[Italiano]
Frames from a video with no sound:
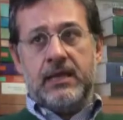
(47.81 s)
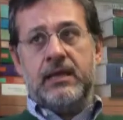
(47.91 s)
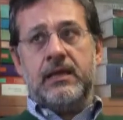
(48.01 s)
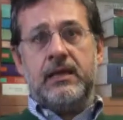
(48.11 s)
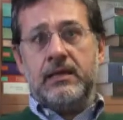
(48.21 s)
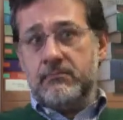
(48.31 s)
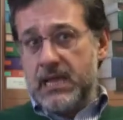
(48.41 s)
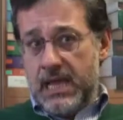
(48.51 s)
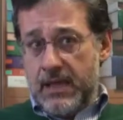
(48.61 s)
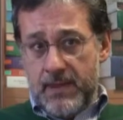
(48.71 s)
eh,
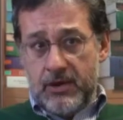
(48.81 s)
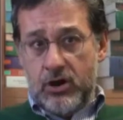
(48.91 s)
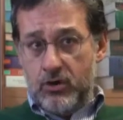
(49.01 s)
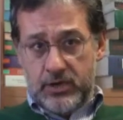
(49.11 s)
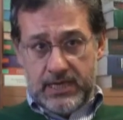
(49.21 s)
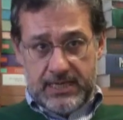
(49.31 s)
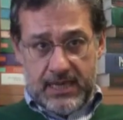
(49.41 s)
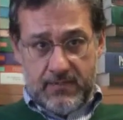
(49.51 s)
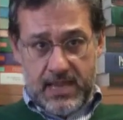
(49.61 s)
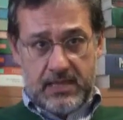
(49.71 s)
men che meno
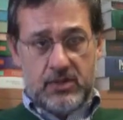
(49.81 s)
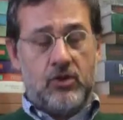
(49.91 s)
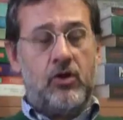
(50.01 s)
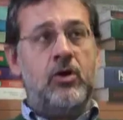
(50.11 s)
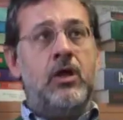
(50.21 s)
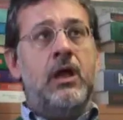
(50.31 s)
all'orientamento.